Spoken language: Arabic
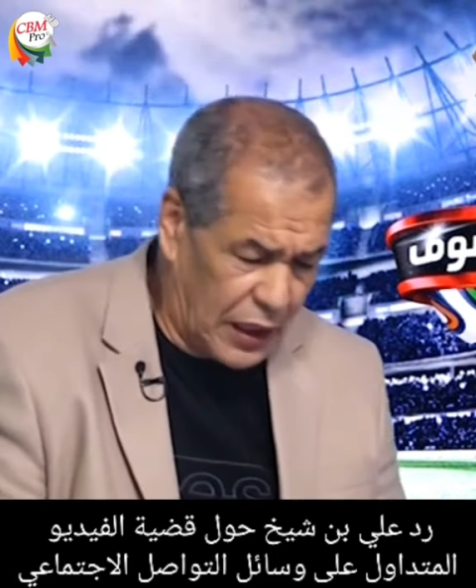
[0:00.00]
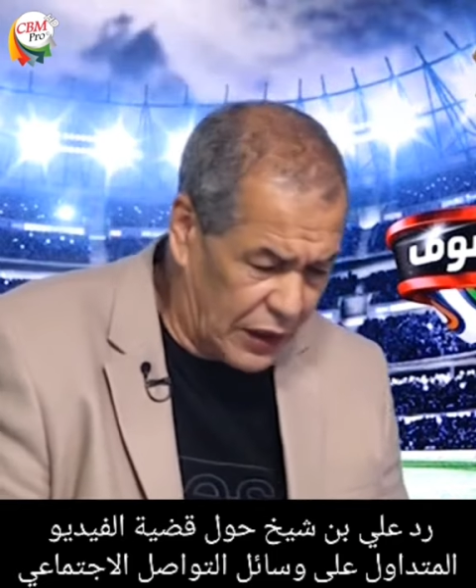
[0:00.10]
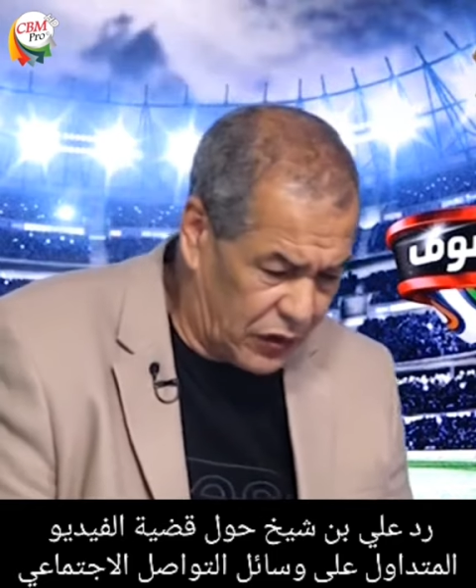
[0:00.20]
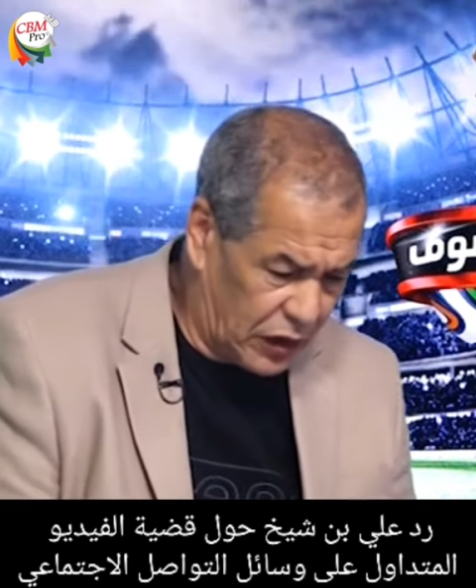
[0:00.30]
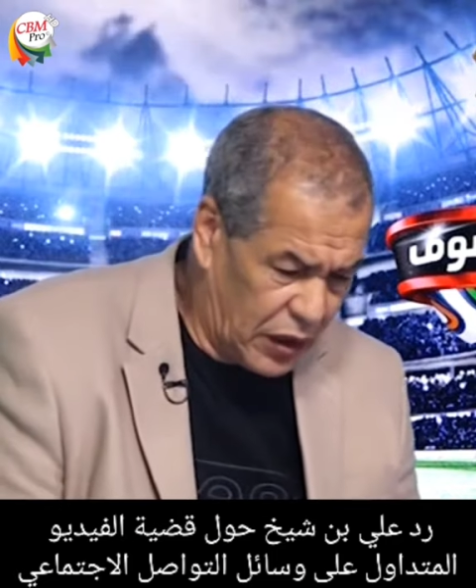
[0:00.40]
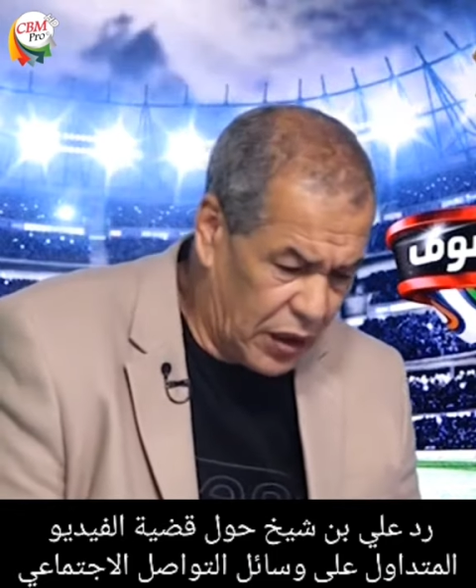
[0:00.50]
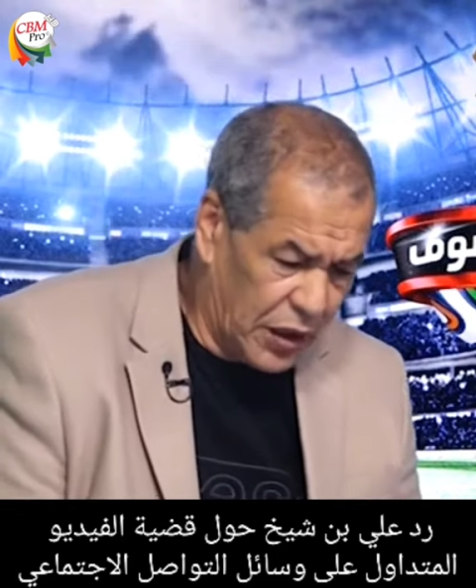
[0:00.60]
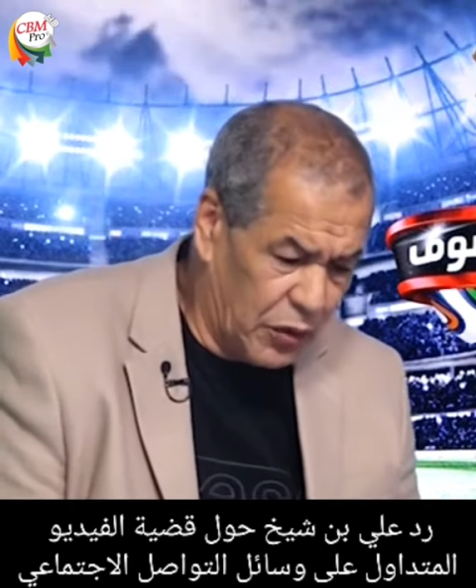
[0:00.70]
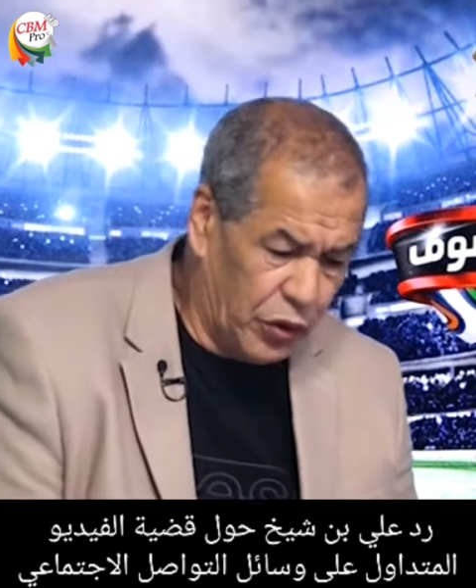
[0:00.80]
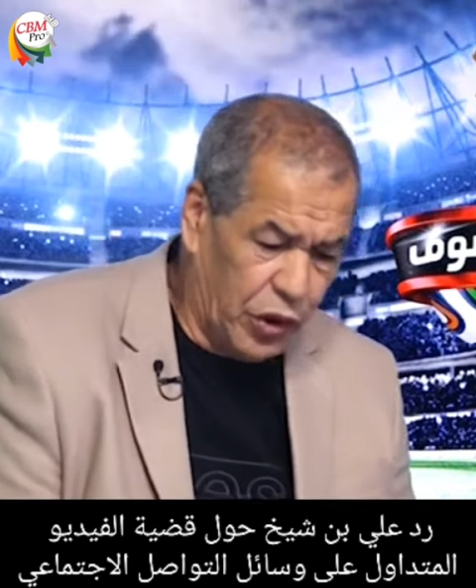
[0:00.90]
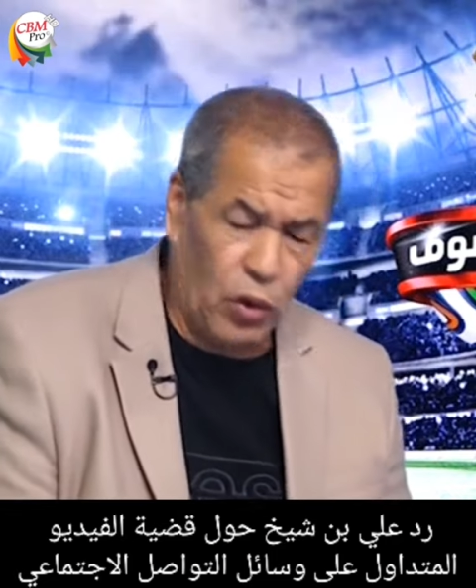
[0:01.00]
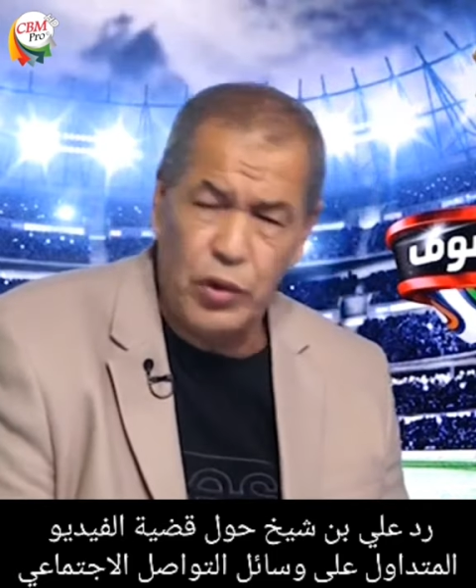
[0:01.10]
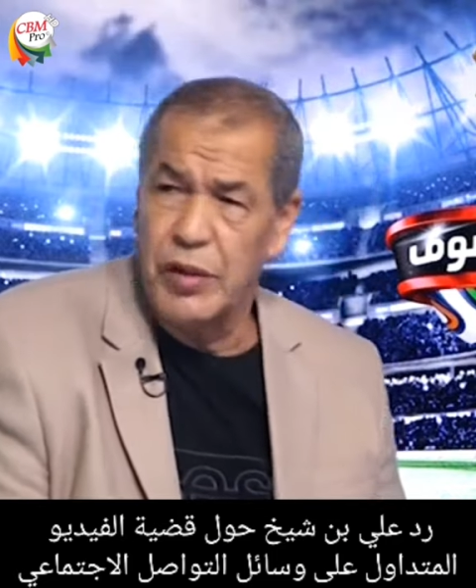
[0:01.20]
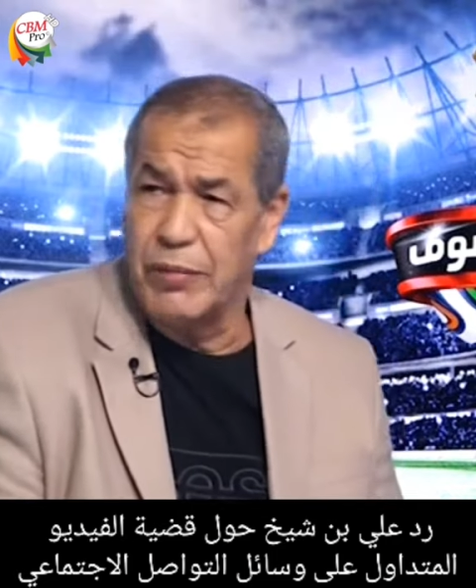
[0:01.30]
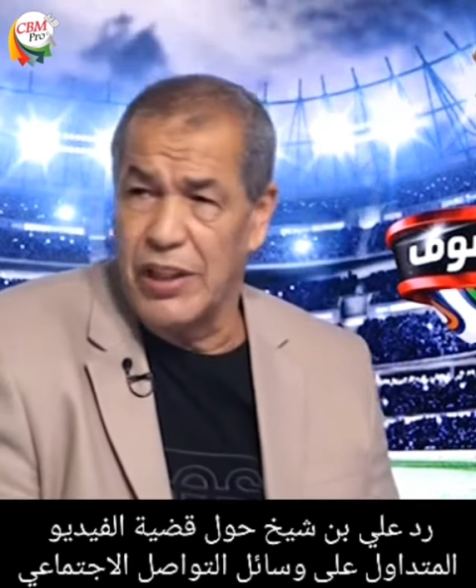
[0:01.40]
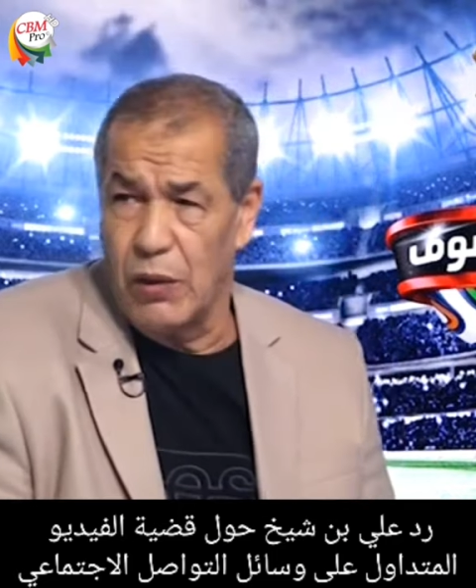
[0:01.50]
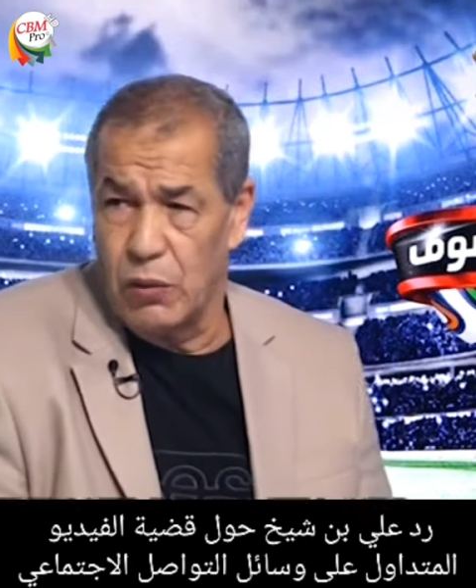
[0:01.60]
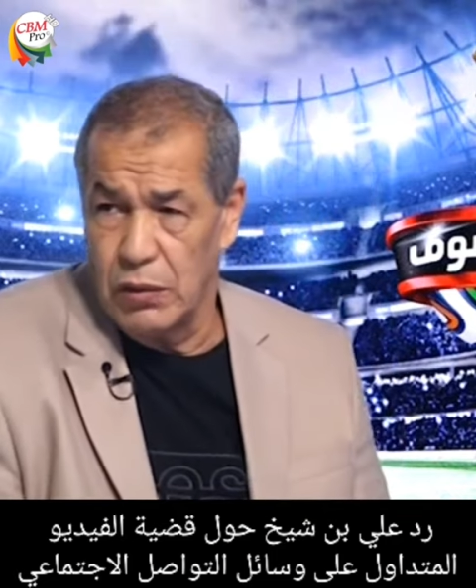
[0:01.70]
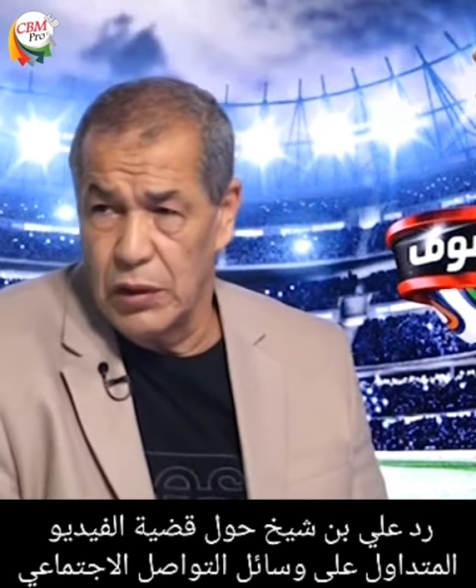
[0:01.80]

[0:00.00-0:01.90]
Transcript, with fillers: هادشي نوضحوا نبداو